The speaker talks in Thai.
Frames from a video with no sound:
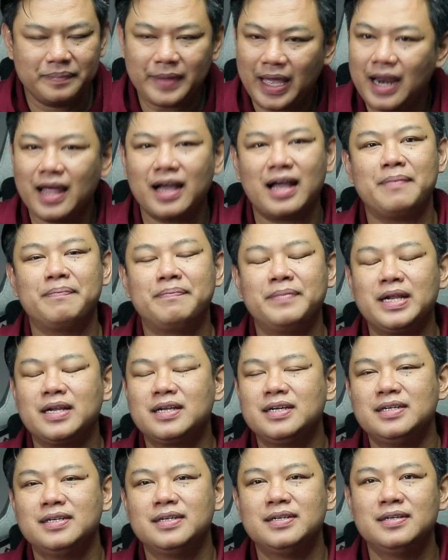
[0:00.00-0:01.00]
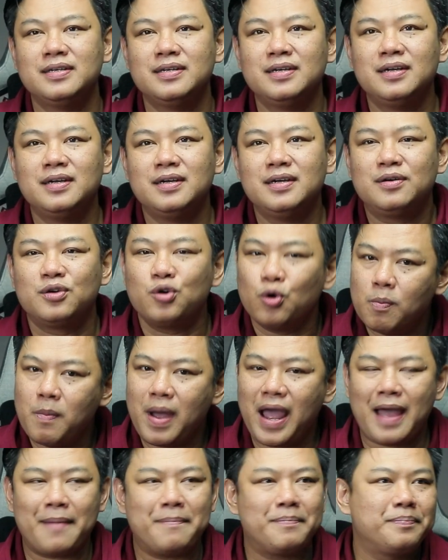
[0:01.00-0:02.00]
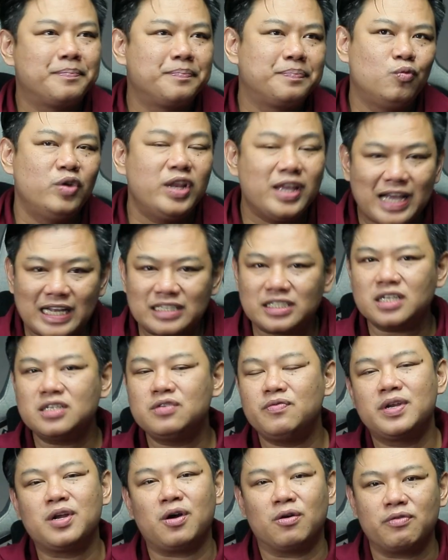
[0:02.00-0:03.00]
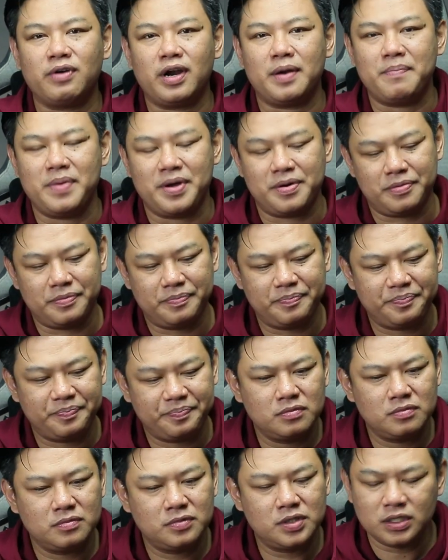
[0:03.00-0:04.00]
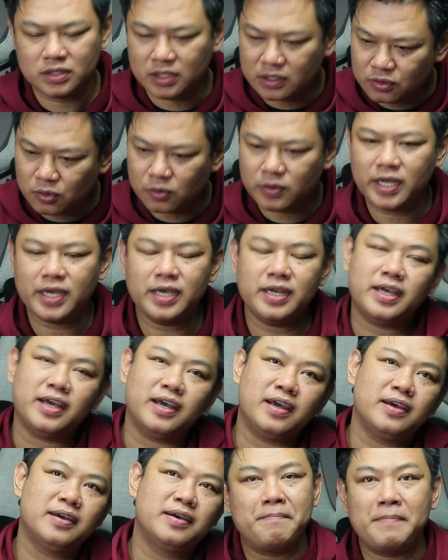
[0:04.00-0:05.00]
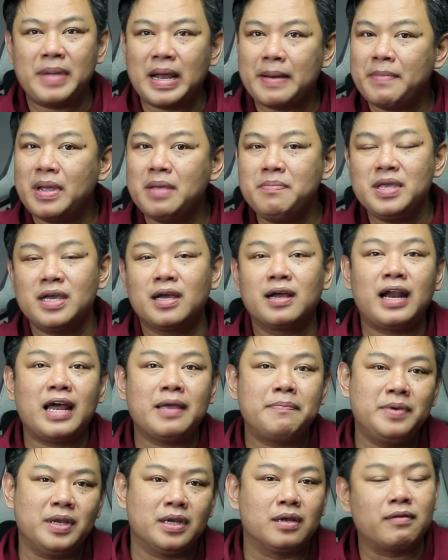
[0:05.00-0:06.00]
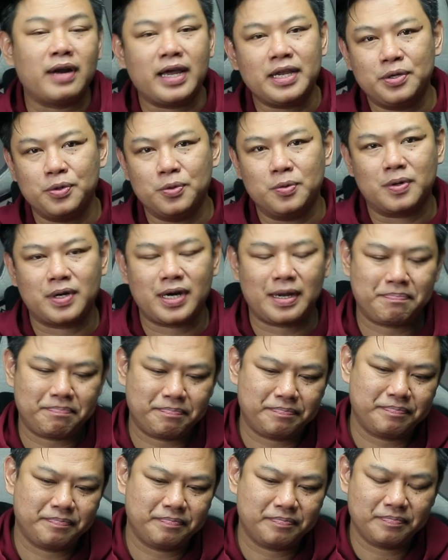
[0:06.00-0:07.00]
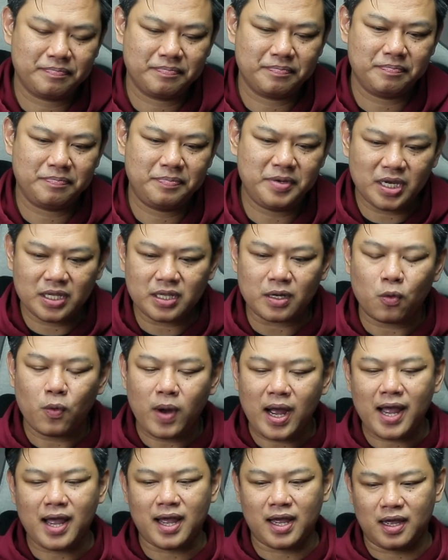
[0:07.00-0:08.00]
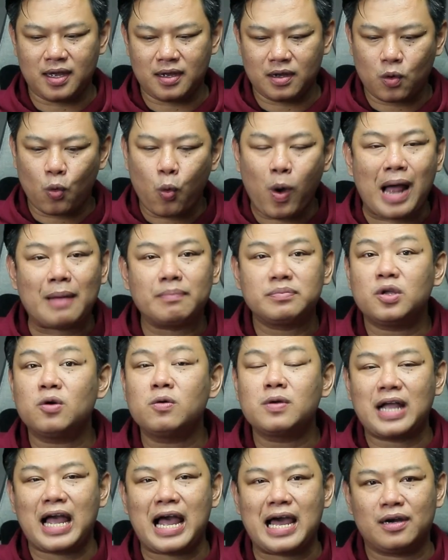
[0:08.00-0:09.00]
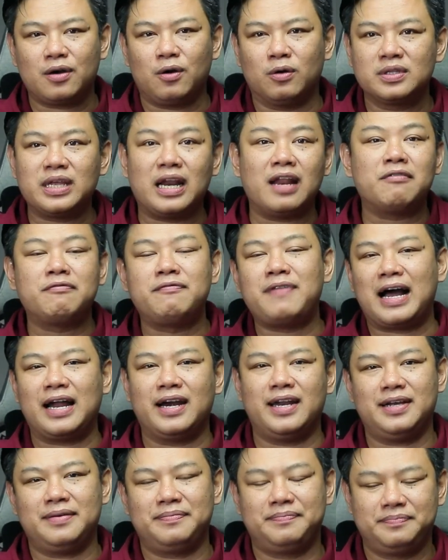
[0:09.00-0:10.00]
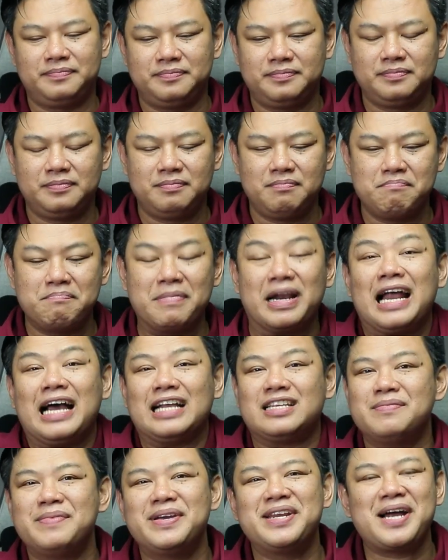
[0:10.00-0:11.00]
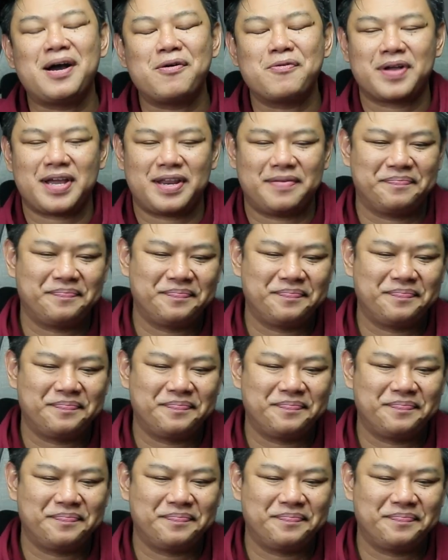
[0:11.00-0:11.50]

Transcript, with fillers: นั่นแหละครับนั่นคือรูปแบบวิธีการใช้ชีวิตของเกรดเบล ซึ่งถึงตรงนี้เนี่ยมันไม่มีใครผิดใครถูกครับเพียงแต่ว่าความต้องการของแต่ละฝั่งเนี่ยมันอาจจะไม่เท่ากัน